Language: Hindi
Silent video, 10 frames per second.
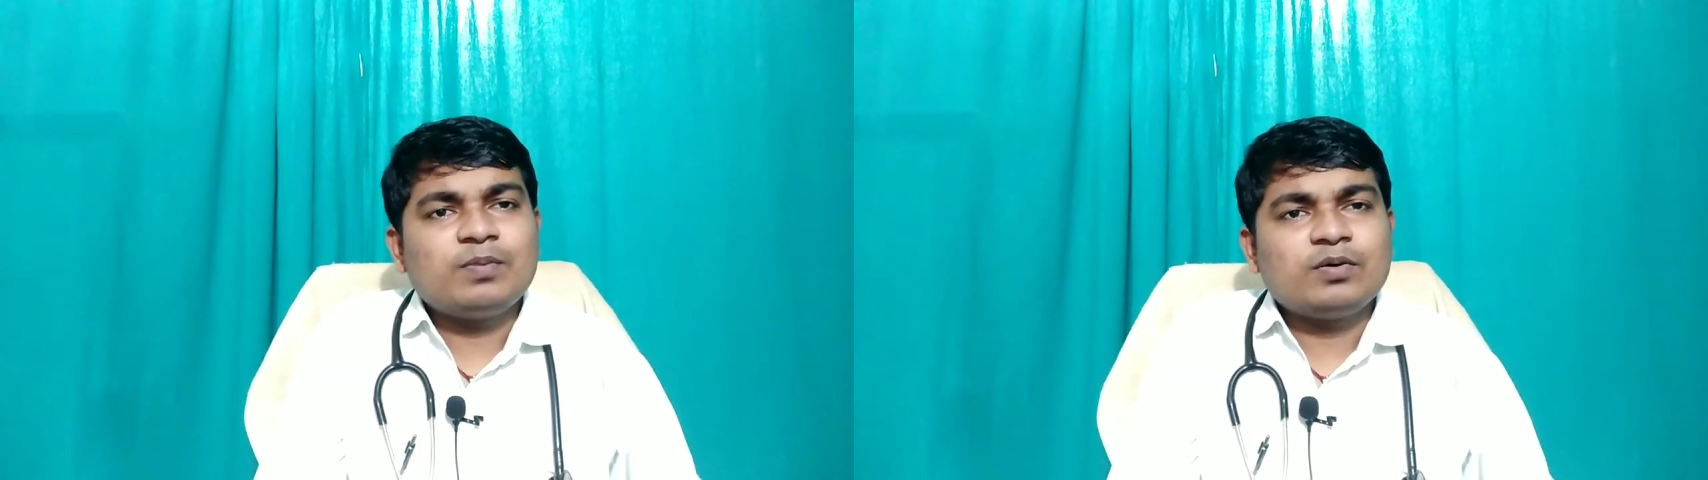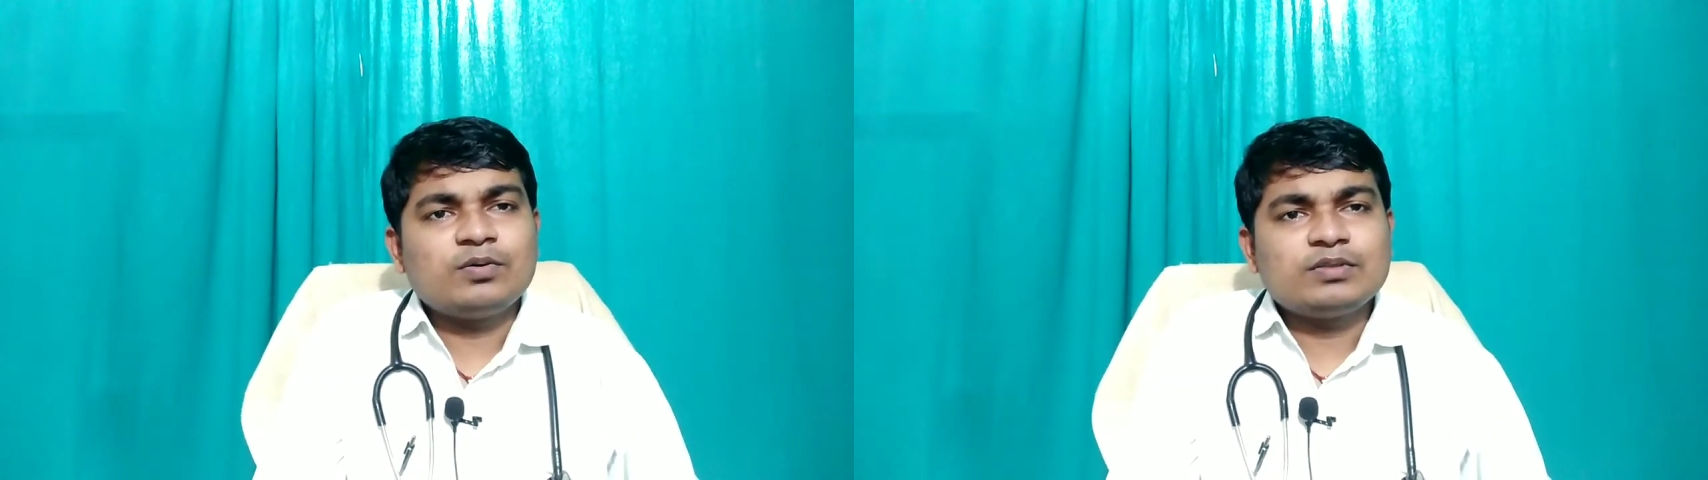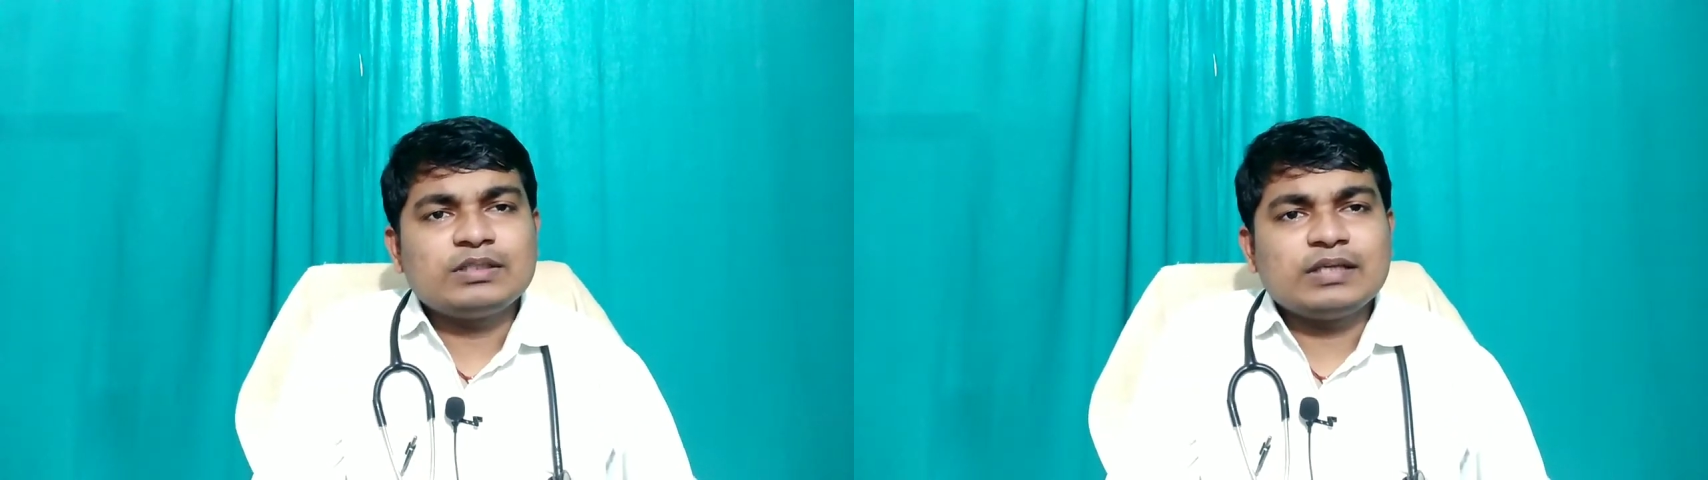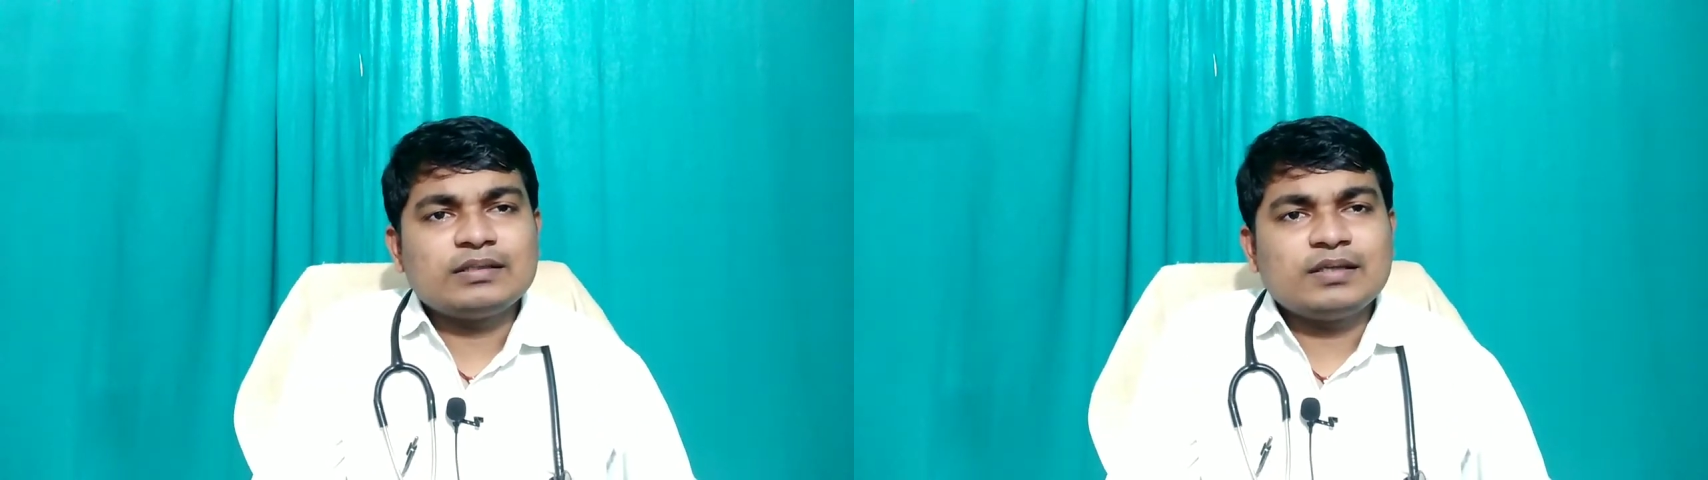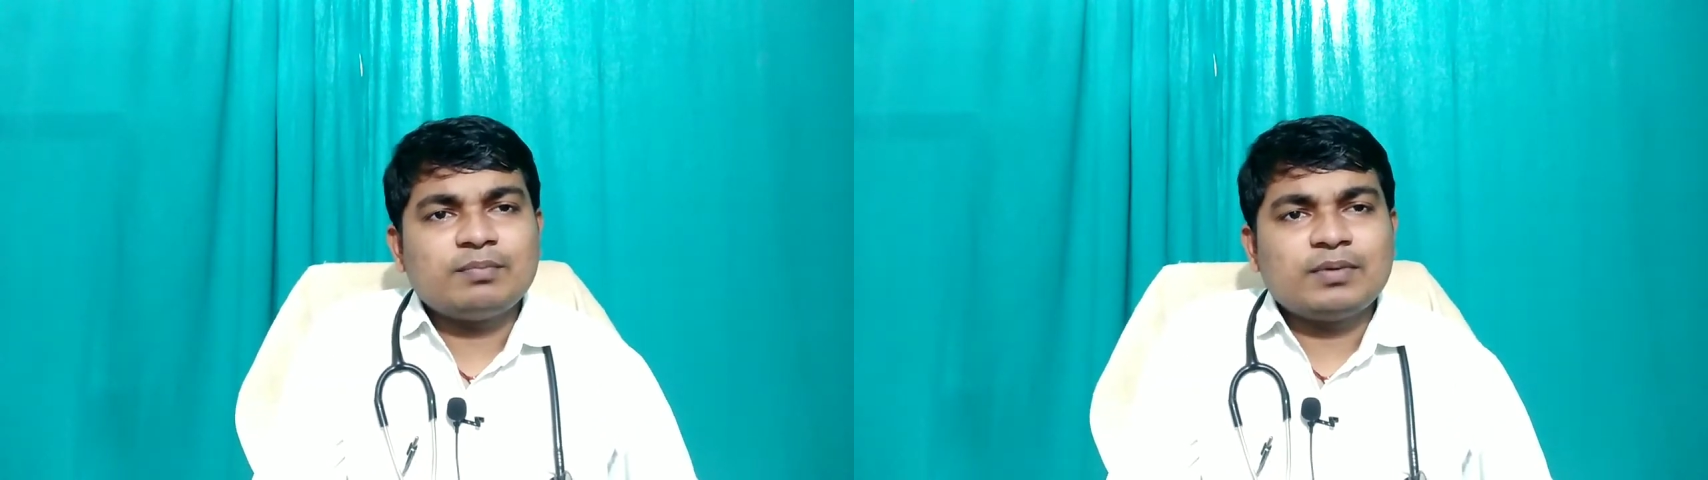बहुत
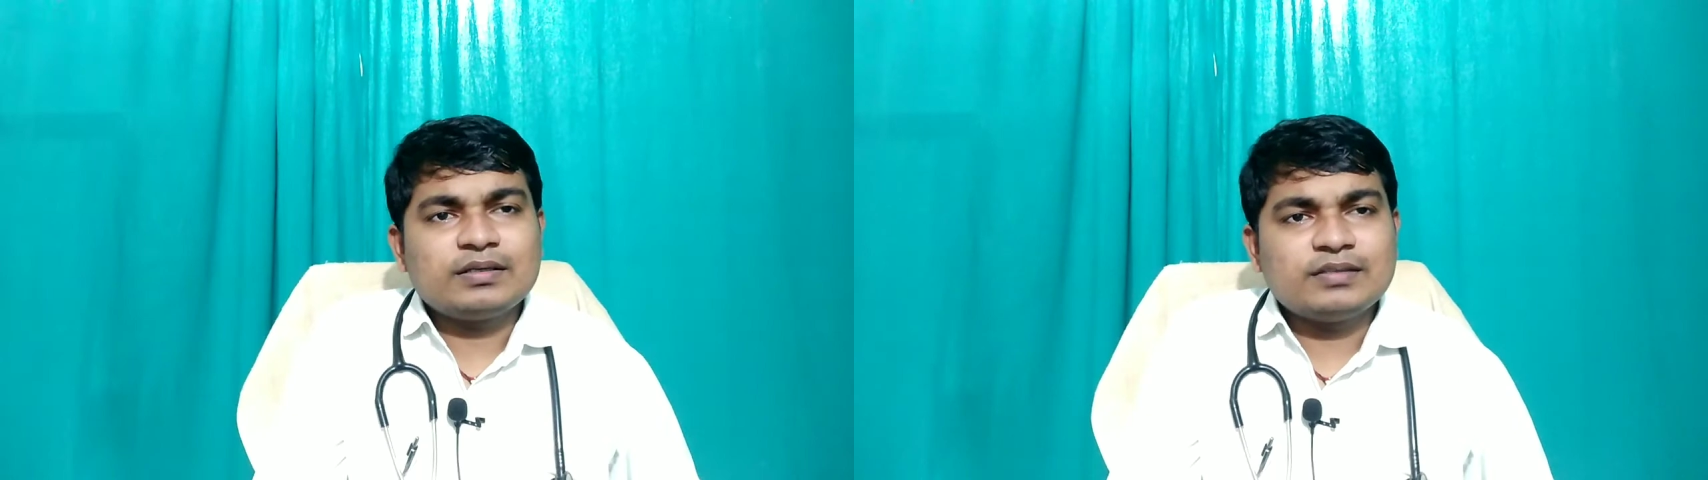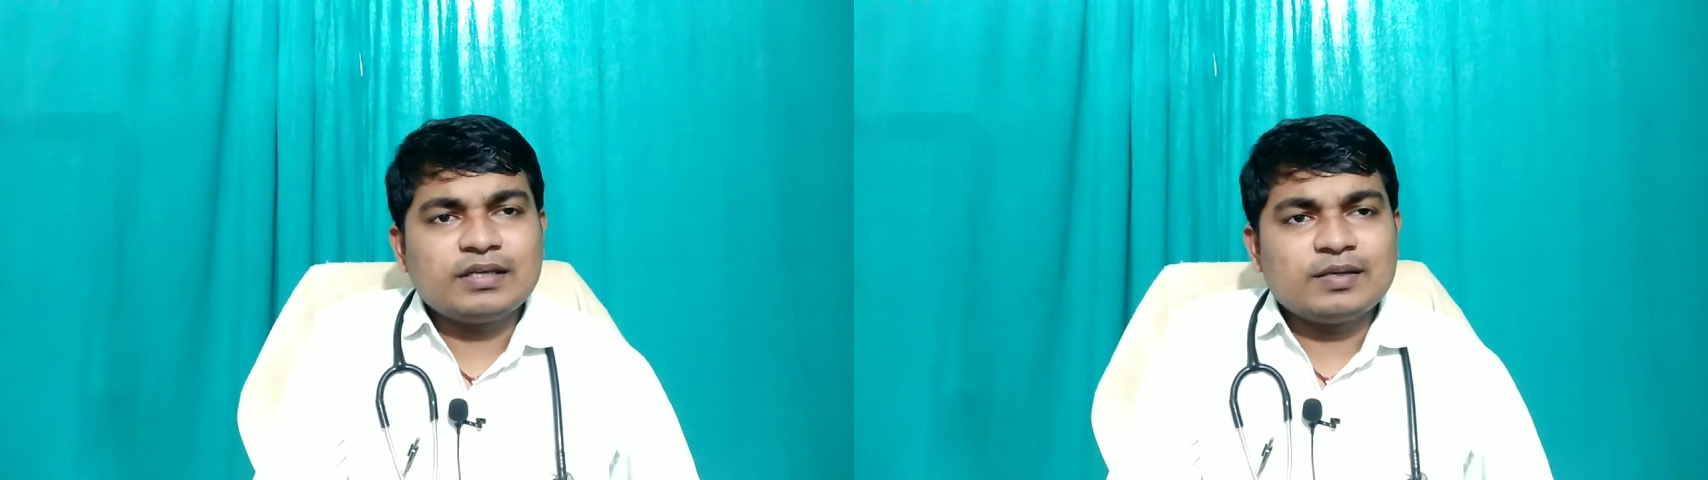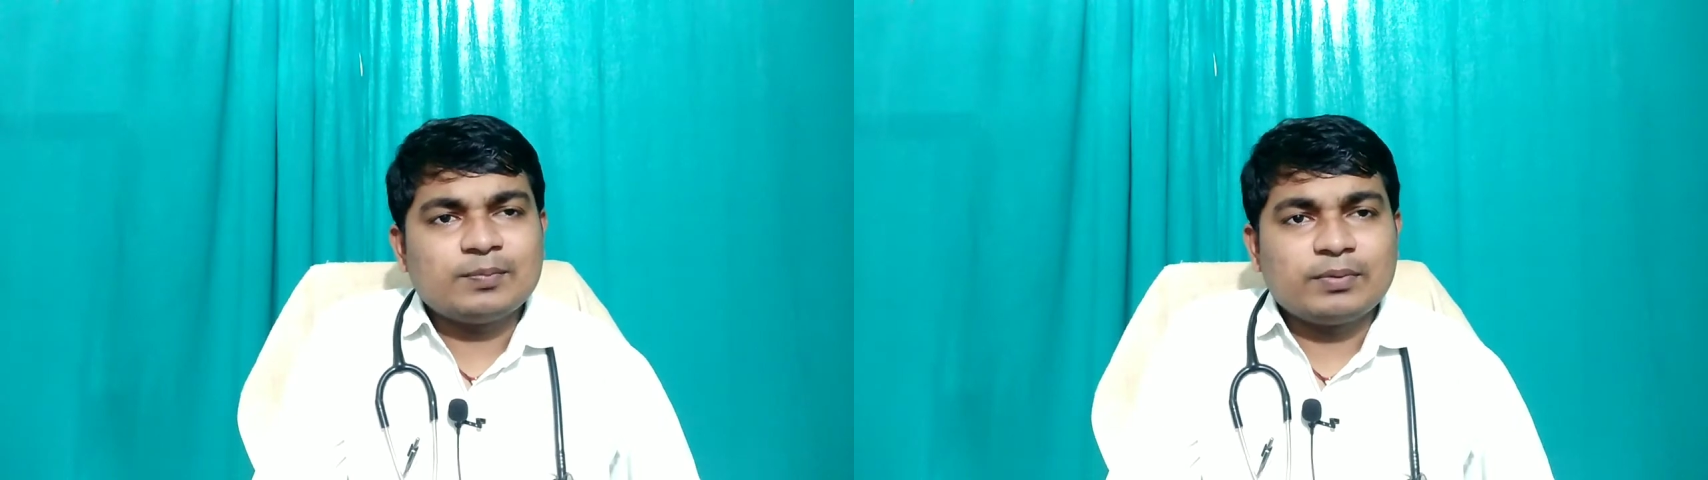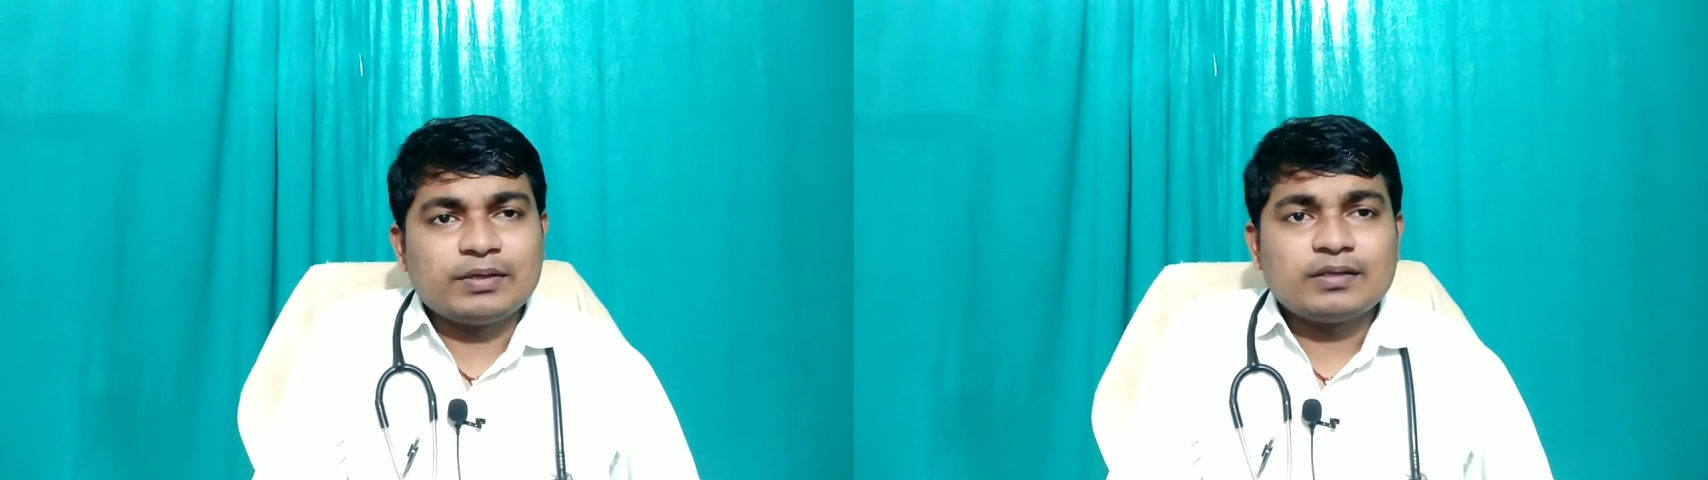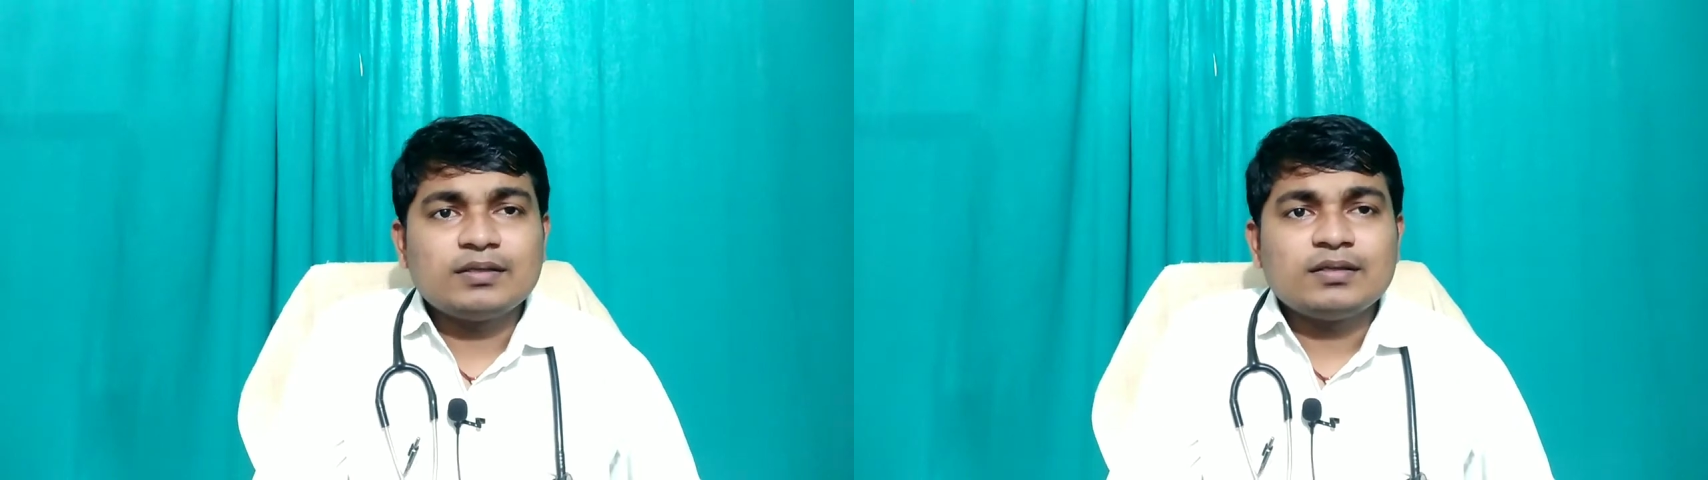ज़्यादा बढ़ जाने
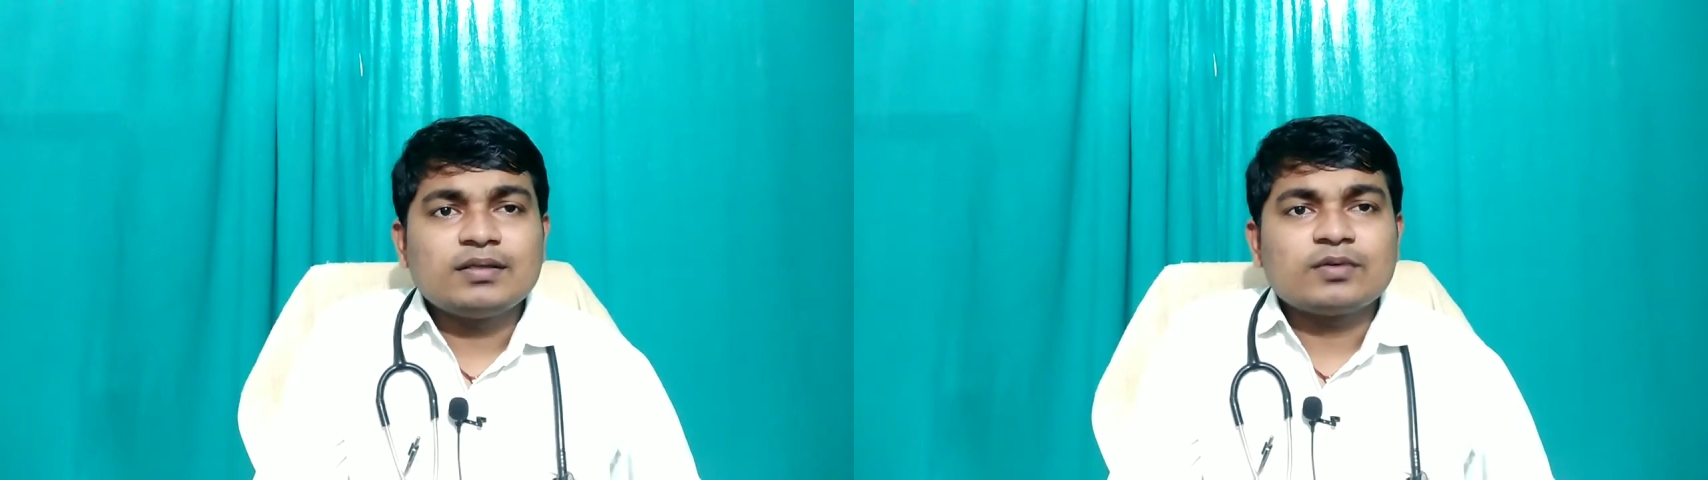पर